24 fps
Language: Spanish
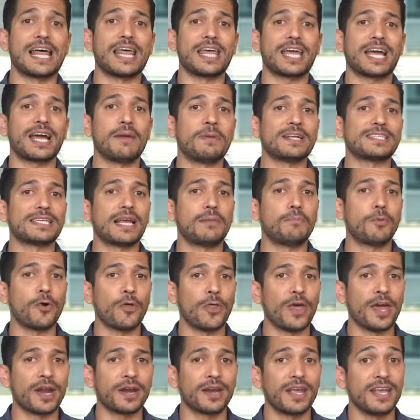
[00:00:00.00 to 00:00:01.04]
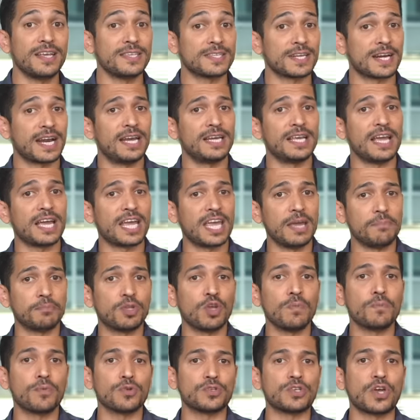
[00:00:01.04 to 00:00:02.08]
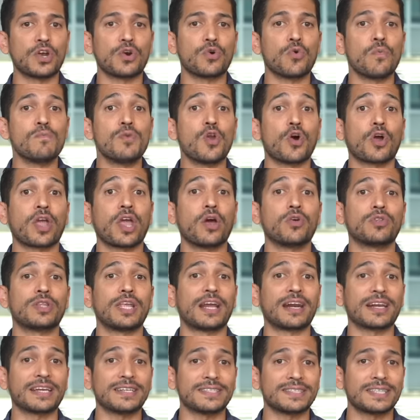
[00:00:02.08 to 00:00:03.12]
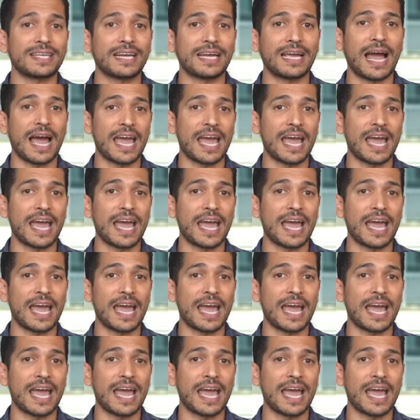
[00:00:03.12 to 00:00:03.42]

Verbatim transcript: de Hamas al poder, Israel y Egipto impusieron un bloqueo terrestre,